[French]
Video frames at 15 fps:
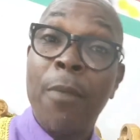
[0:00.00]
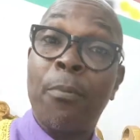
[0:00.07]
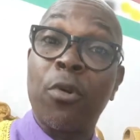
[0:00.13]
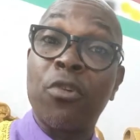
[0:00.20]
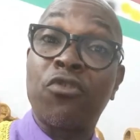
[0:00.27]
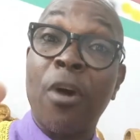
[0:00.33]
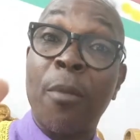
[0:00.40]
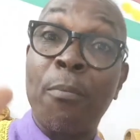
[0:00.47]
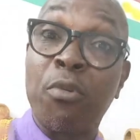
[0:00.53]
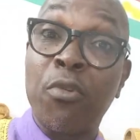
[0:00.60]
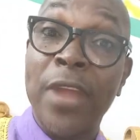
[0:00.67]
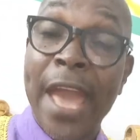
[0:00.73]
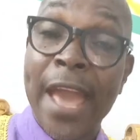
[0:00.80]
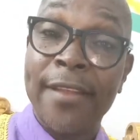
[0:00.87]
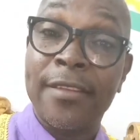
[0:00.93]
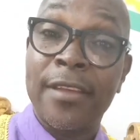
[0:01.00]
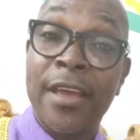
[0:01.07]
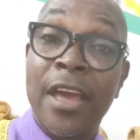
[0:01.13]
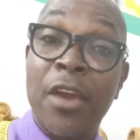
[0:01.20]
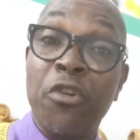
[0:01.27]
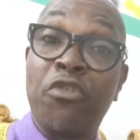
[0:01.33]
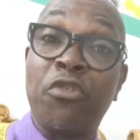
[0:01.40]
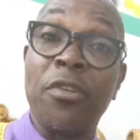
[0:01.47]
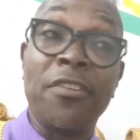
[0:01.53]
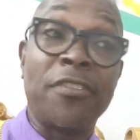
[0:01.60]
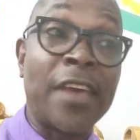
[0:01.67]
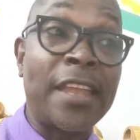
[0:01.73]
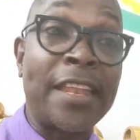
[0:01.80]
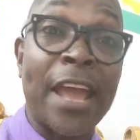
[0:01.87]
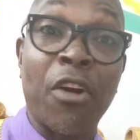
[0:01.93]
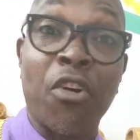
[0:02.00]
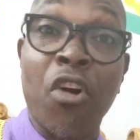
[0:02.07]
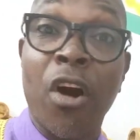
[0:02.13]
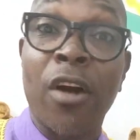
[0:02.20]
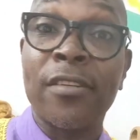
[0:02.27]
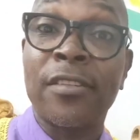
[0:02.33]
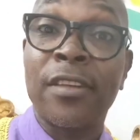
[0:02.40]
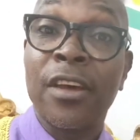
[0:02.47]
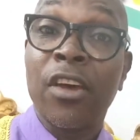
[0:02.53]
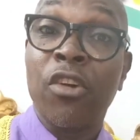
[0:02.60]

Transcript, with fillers: positions brouillettes, utiliser des godes,